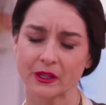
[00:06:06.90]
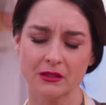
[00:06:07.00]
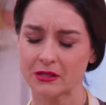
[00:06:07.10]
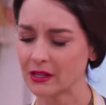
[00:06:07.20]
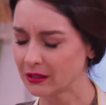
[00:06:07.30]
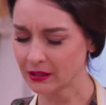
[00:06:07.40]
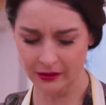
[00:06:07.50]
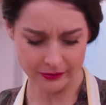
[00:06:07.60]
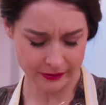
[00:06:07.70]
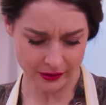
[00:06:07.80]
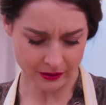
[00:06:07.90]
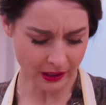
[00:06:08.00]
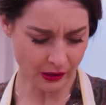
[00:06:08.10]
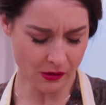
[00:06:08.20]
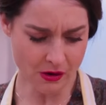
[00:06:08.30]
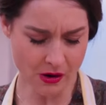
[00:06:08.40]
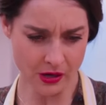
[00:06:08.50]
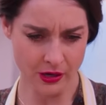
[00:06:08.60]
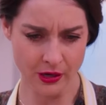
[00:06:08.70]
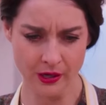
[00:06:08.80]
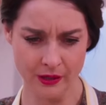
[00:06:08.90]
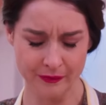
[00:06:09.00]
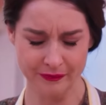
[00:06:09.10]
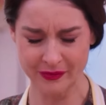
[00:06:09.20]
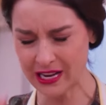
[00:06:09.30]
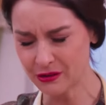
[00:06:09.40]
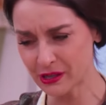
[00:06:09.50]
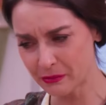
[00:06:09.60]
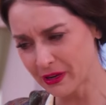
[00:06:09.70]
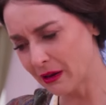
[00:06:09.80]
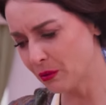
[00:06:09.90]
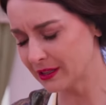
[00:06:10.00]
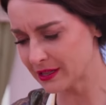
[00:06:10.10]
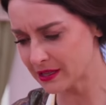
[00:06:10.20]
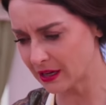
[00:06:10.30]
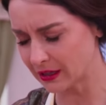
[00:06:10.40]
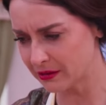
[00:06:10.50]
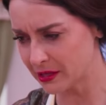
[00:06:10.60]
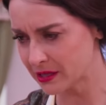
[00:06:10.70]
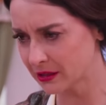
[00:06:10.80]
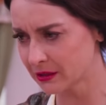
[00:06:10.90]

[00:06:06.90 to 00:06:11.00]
Es que tengo algo que me da vueltas en la cabeza.